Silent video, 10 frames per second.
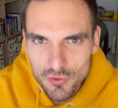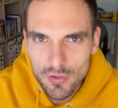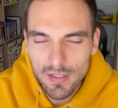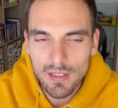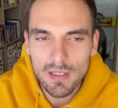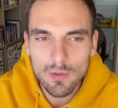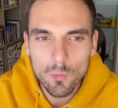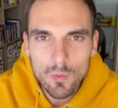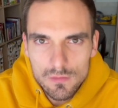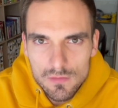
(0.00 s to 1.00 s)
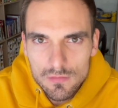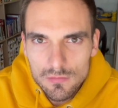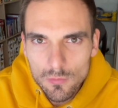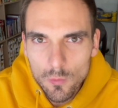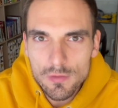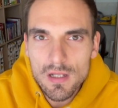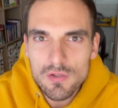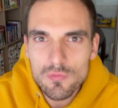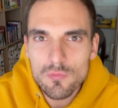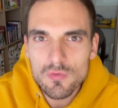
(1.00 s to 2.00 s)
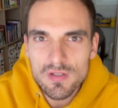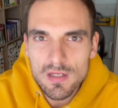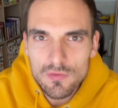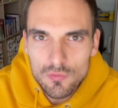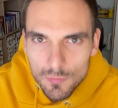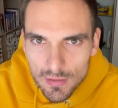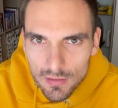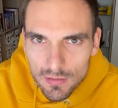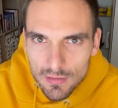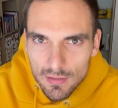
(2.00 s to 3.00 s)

Yo le dije, what? What are you saying to me?